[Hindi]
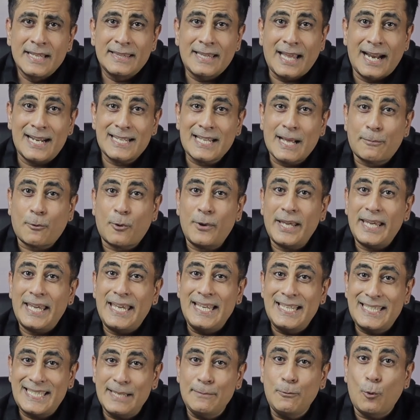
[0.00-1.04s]
दैट इज आपको
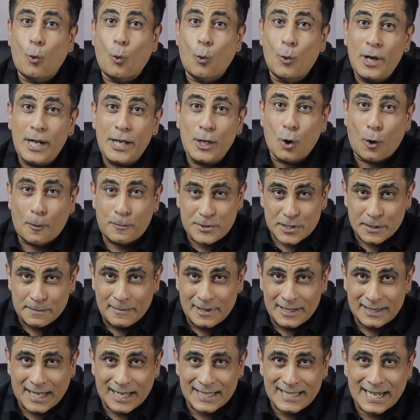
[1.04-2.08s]
ई सिम ओनली ऑप्शन
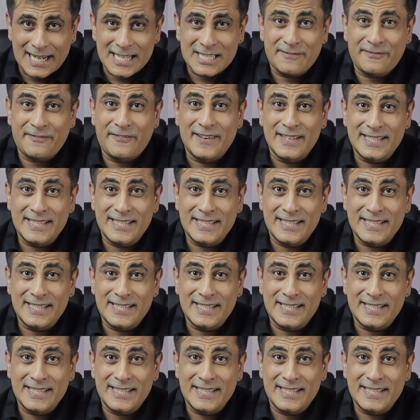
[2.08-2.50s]
मिलता है दैट इज